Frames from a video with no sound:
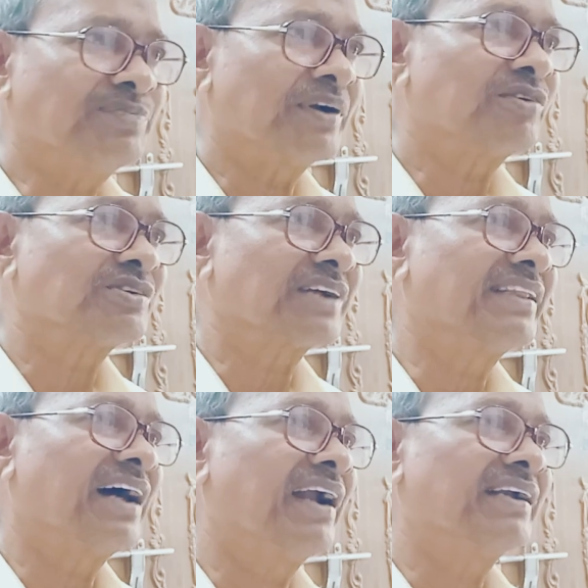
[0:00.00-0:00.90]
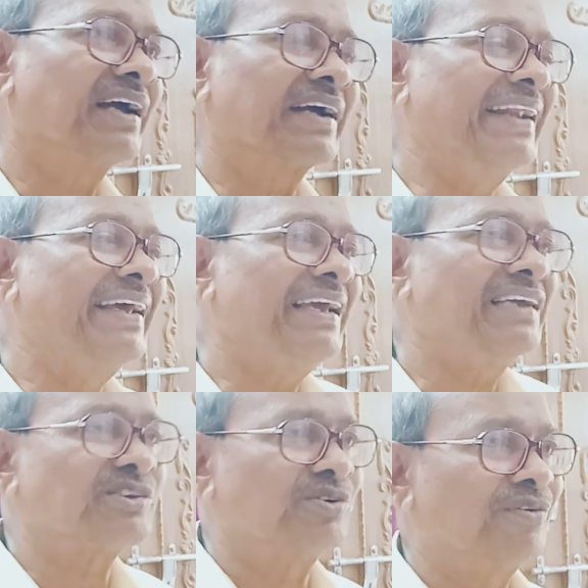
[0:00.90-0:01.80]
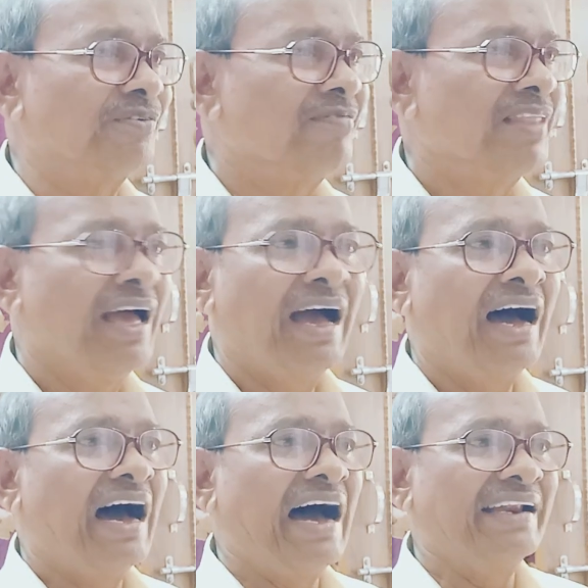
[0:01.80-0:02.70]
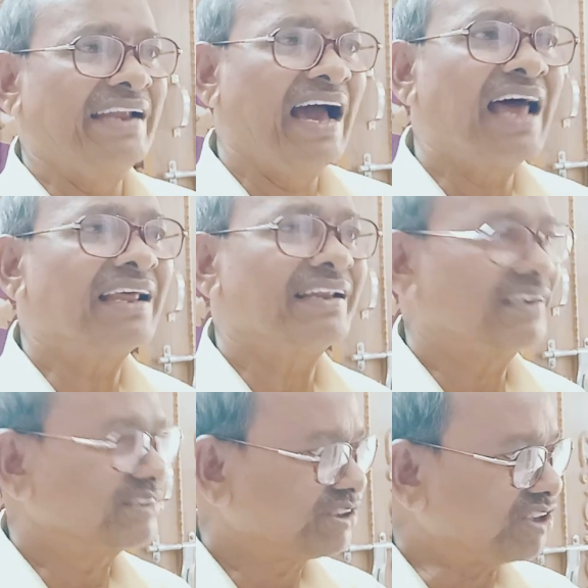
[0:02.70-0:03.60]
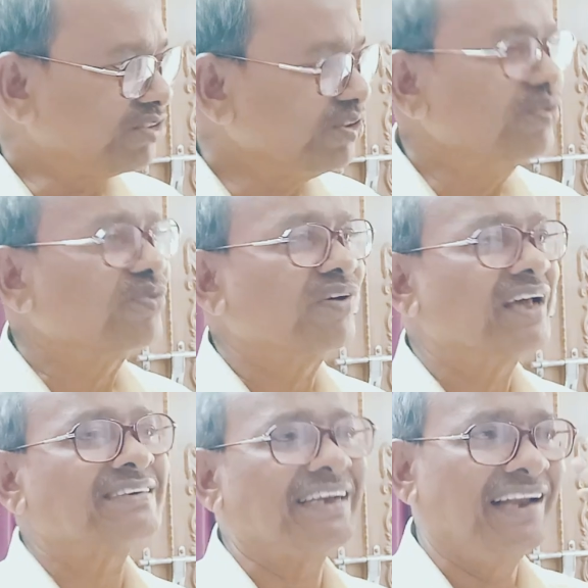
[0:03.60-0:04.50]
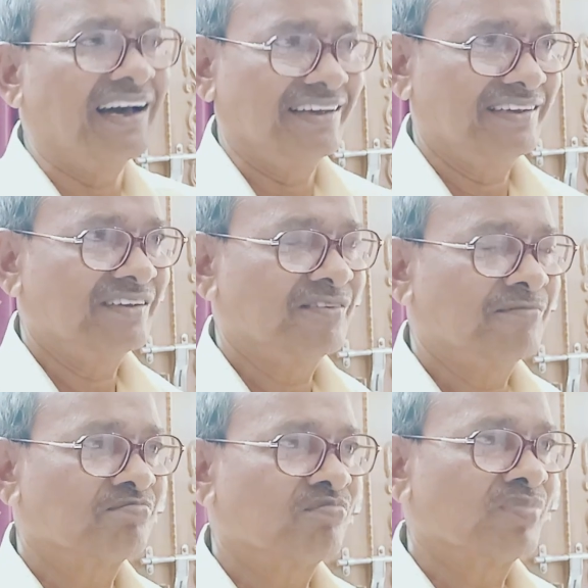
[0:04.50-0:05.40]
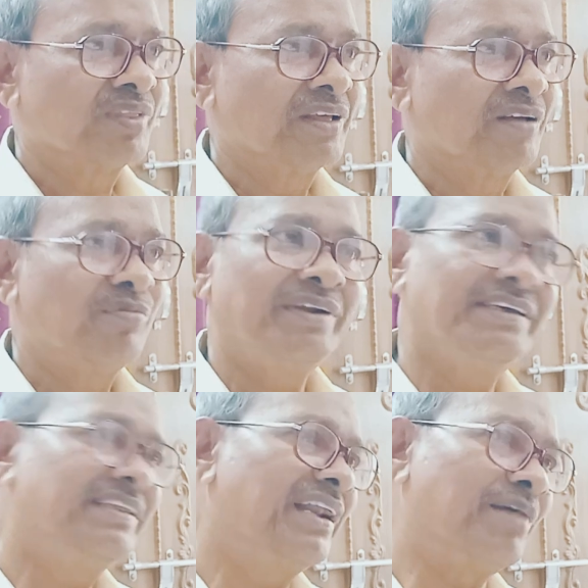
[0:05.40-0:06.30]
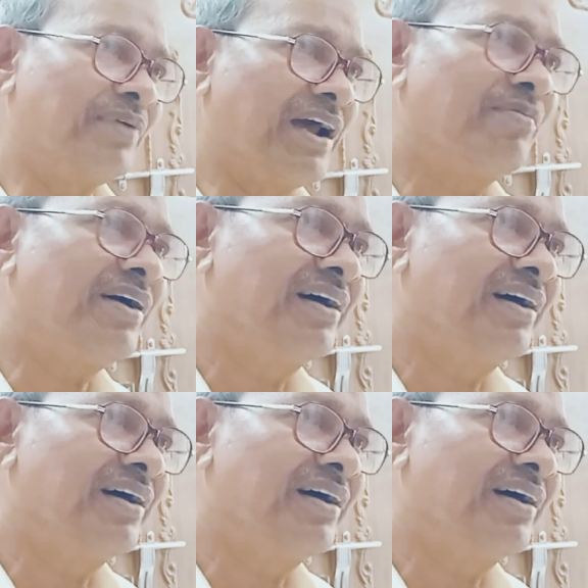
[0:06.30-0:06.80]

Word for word: చేసి పెట్టవచ్చు కదా అంటే కనీసం ఆ నేలని సదును కూడా చేయలే మరి ఇదేనా ప్రేమ